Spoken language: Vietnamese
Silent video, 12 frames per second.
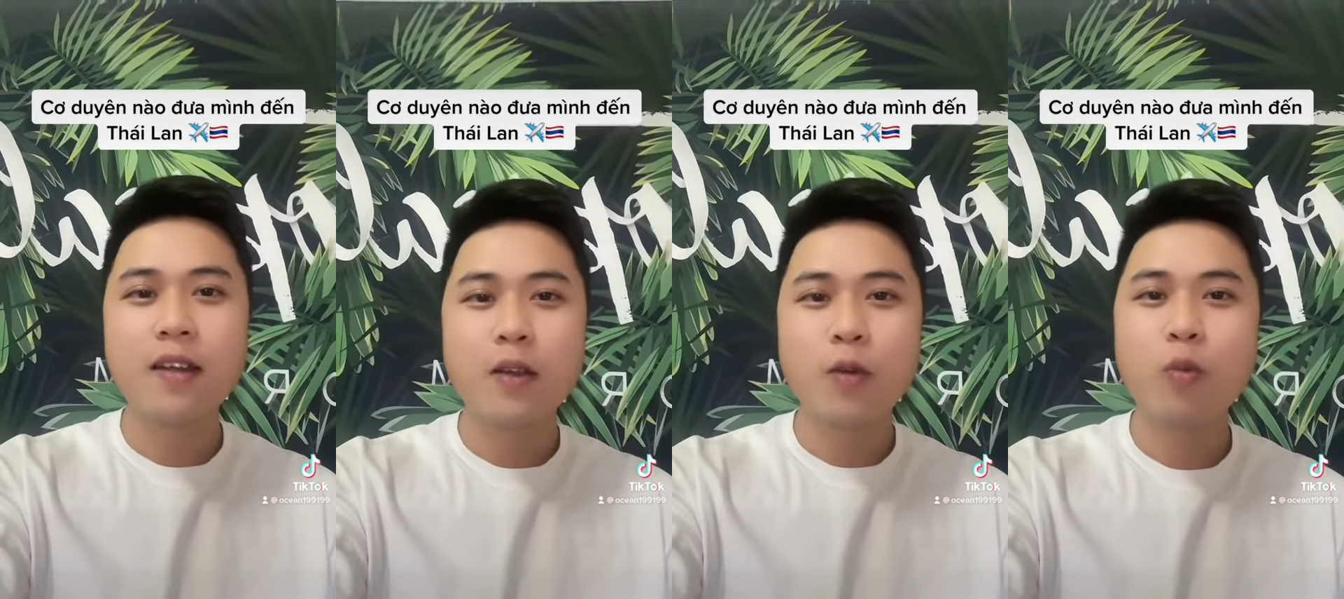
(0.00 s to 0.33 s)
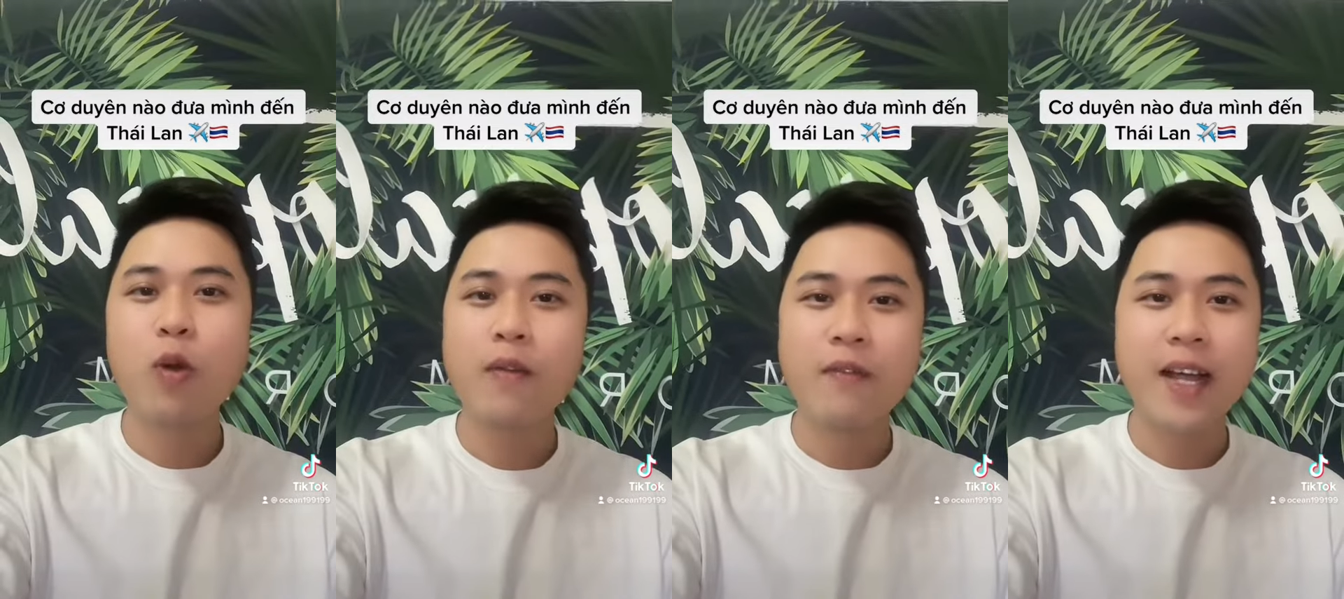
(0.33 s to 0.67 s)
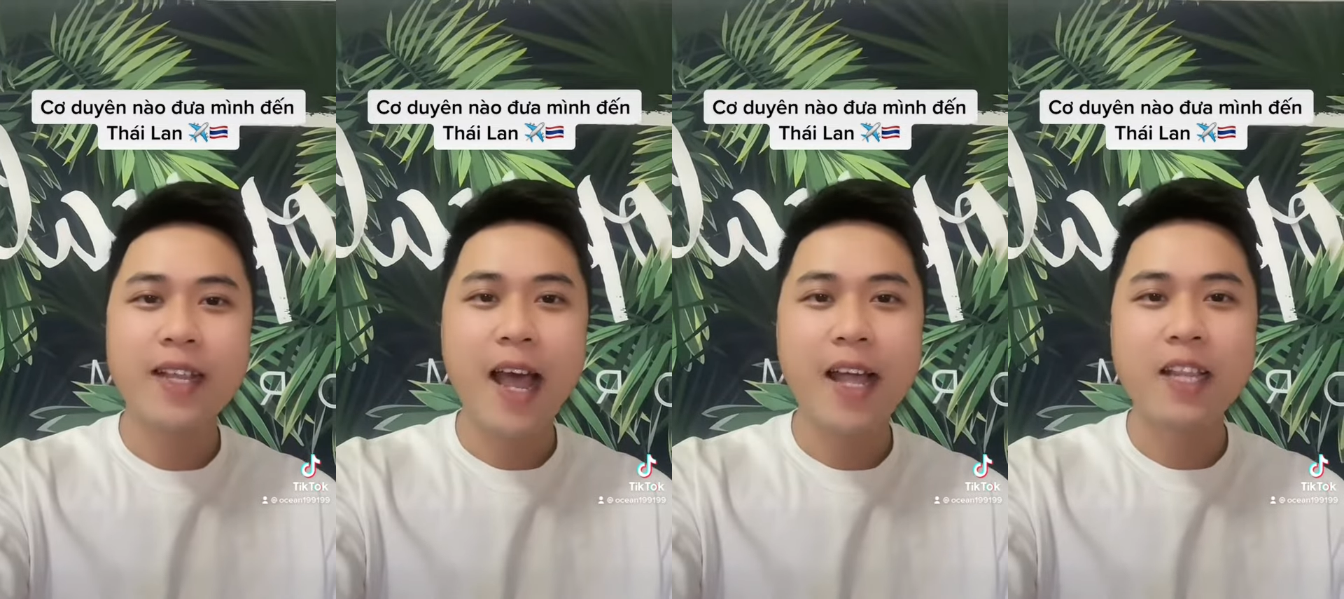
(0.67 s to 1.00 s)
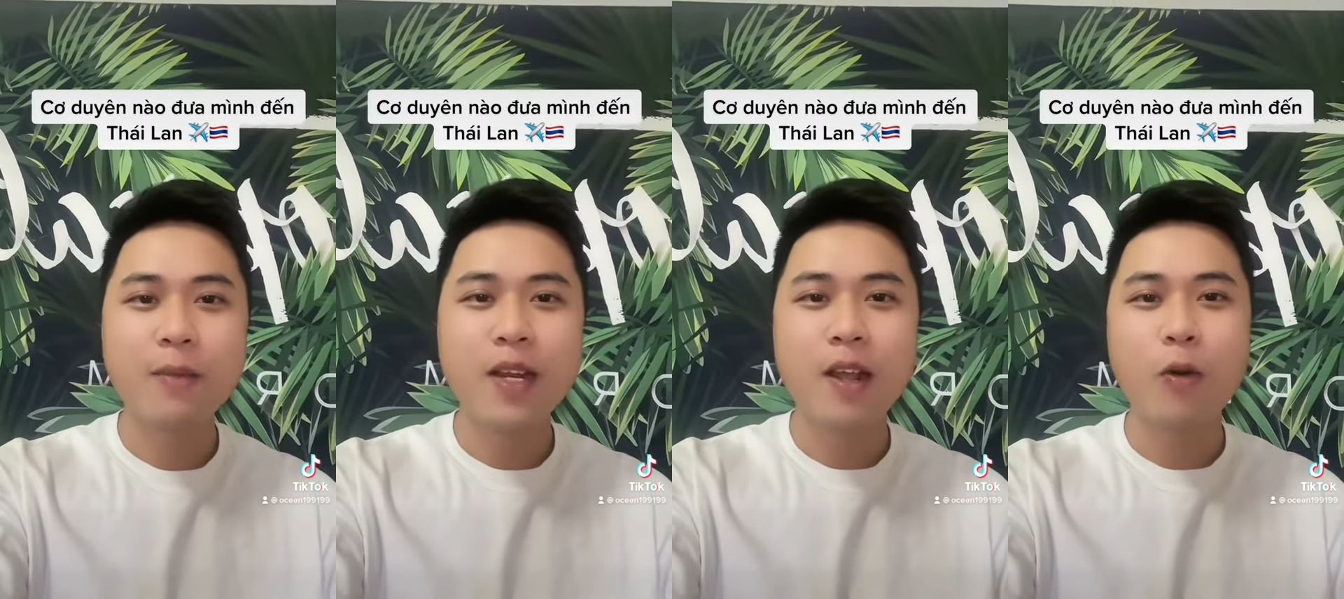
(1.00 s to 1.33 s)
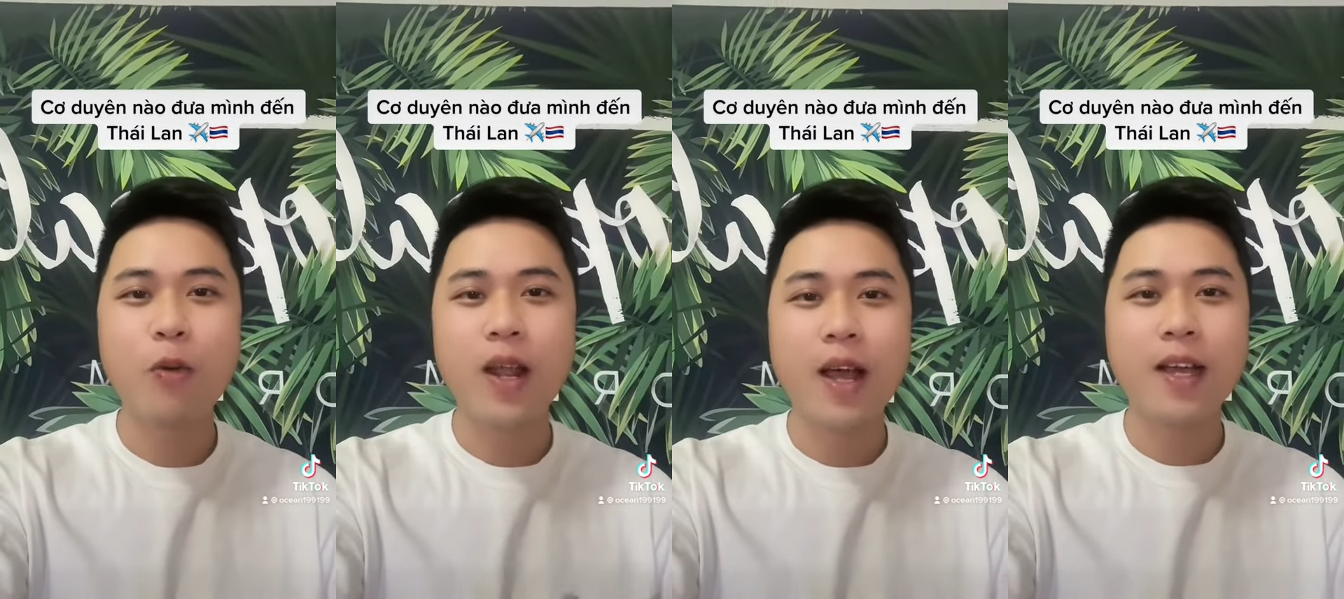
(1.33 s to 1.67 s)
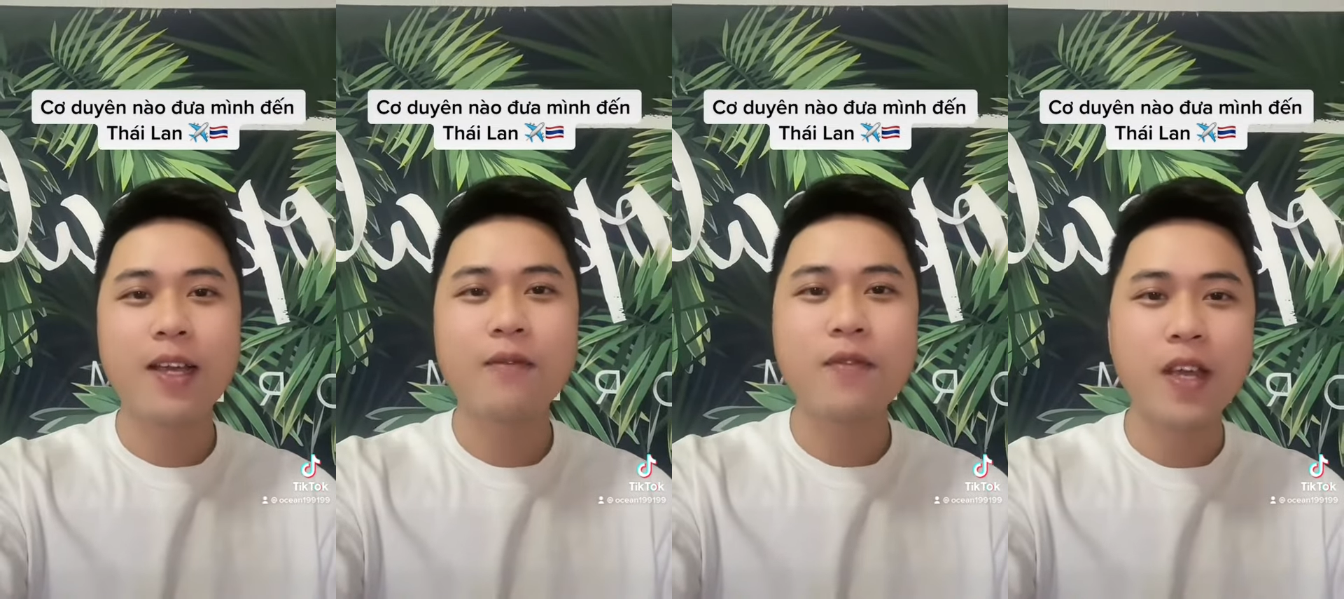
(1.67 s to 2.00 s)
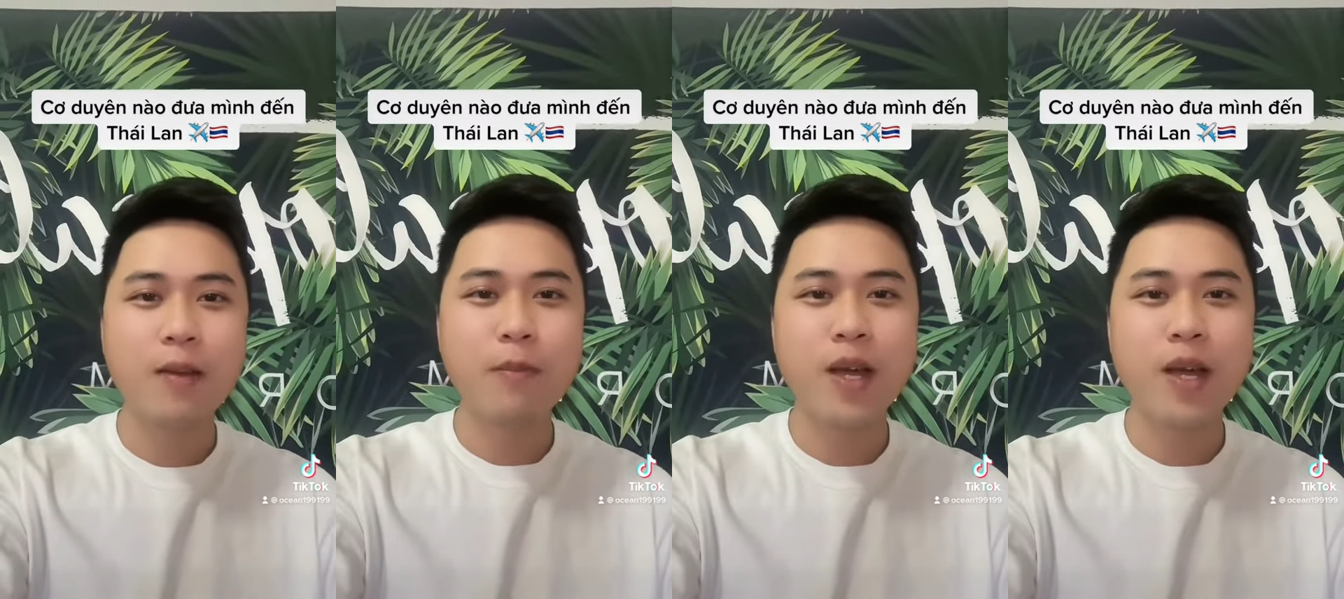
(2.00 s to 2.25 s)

cũng khoảng vài tháng thì bắt đầu là cái việc